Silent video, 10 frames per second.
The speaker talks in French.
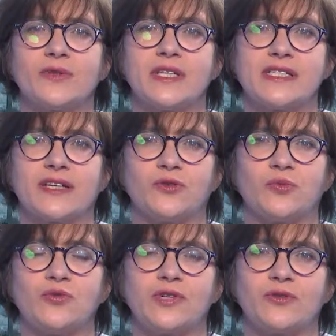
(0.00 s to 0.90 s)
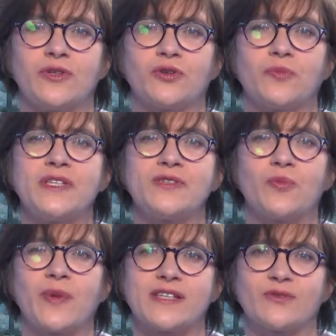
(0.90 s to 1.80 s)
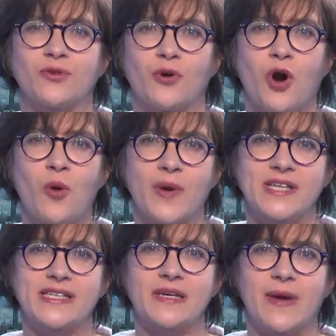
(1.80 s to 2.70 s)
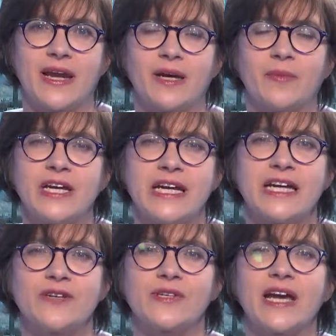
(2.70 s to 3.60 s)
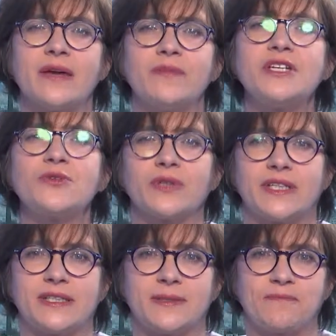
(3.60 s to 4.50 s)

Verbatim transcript: Une desserte de bus a dû être mise en place entre Grand Place et Malherbe jusqu'à la mi-journée.